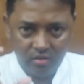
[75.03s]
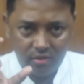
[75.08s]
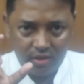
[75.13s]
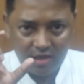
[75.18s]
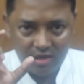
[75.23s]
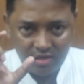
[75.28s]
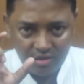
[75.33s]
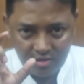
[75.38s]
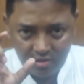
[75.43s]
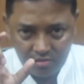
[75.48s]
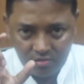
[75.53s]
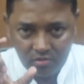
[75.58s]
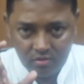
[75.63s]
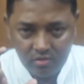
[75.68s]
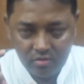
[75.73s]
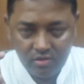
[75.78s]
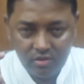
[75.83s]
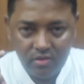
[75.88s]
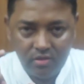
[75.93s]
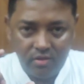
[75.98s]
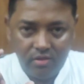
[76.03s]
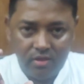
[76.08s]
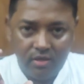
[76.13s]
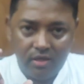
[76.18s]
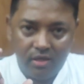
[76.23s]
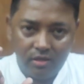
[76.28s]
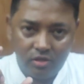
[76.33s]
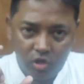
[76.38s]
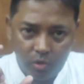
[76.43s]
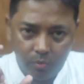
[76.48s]
নারী
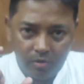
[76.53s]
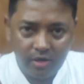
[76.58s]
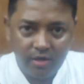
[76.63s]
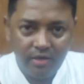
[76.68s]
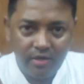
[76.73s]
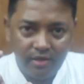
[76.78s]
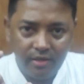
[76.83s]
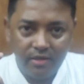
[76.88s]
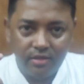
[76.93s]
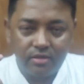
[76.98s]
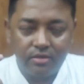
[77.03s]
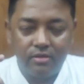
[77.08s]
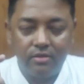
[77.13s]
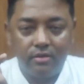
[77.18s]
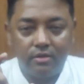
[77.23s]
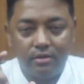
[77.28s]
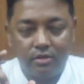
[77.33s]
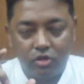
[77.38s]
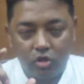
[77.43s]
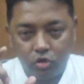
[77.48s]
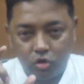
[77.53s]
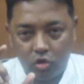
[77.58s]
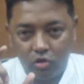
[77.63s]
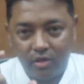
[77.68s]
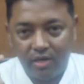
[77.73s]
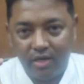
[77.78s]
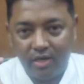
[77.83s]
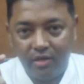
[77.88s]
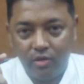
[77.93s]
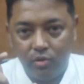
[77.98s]
দমন আইনের সতেরো
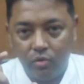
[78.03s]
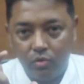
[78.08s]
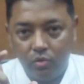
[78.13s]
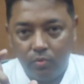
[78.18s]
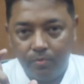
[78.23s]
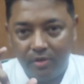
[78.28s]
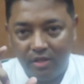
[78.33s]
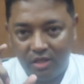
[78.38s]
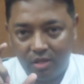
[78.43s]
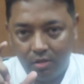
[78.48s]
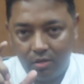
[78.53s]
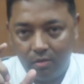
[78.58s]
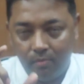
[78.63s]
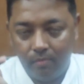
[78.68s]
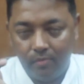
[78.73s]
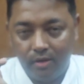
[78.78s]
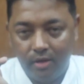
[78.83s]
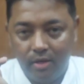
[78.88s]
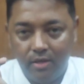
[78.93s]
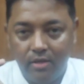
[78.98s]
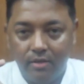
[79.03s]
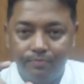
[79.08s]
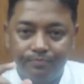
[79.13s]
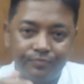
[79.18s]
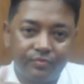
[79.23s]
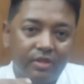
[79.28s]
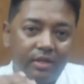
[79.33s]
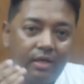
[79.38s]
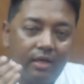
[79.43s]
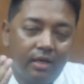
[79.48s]
ধারায় কিন্তু মিথ্যা মামলায়
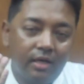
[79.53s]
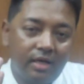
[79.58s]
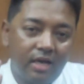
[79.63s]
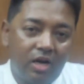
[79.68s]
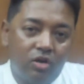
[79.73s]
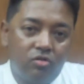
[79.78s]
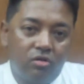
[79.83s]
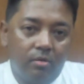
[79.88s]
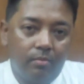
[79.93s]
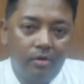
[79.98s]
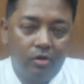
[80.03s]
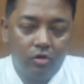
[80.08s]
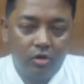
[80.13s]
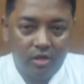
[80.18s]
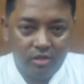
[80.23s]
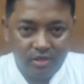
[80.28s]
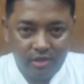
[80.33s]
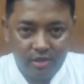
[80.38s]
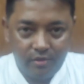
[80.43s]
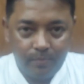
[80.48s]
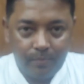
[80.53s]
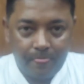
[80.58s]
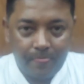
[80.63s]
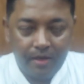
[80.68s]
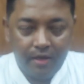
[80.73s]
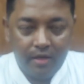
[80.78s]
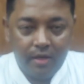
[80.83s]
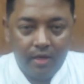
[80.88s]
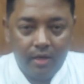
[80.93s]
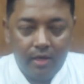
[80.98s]
কাউন্ট আমরা করা যায়
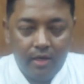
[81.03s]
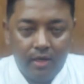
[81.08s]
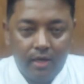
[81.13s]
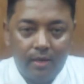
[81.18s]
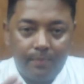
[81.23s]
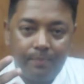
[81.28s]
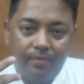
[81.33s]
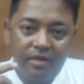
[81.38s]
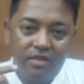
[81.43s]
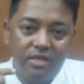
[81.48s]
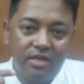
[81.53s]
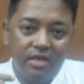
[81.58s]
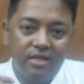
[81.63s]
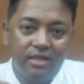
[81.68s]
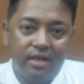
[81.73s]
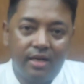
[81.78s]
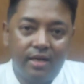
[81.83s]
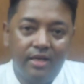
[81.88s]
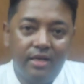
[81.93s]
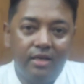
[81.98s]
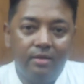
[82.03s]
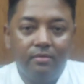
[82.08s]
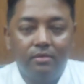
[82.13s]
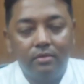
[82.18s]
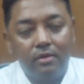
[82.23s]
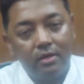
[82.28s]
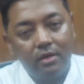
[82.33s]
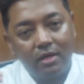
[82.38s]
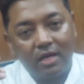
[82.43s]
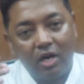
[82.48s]
আপনি সেই দাঁড়াইয়ে
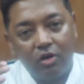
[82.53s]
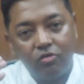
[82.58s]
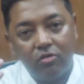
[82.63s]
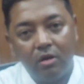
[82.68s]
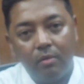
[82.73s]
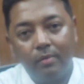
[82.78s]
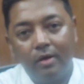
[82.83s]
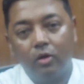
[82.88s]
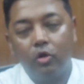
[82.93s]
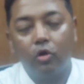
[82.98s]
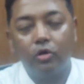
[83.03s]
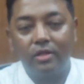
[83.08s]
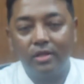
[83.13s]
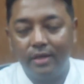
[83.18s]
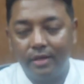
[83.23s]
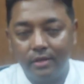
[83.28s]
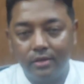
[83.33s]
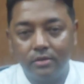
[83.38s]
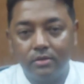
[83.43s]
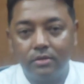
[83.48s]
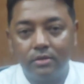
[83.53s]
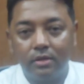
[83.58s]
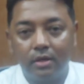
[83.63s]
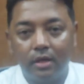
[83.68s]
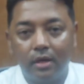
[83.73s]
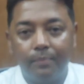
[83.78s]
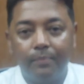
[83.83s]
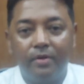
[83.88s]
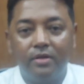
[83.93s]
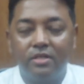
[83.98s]
কাউন্ট আমরা করে দিলেন
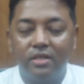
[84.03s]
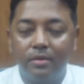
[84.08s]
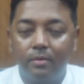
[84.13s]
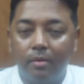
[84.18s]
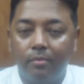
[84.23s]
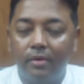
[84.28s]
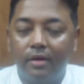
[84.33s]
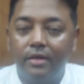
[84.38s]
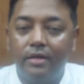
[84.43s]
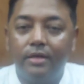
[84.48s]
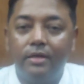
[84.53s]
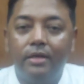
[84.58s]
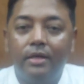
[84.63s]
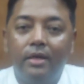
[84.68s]
আপনার সেই মামলায়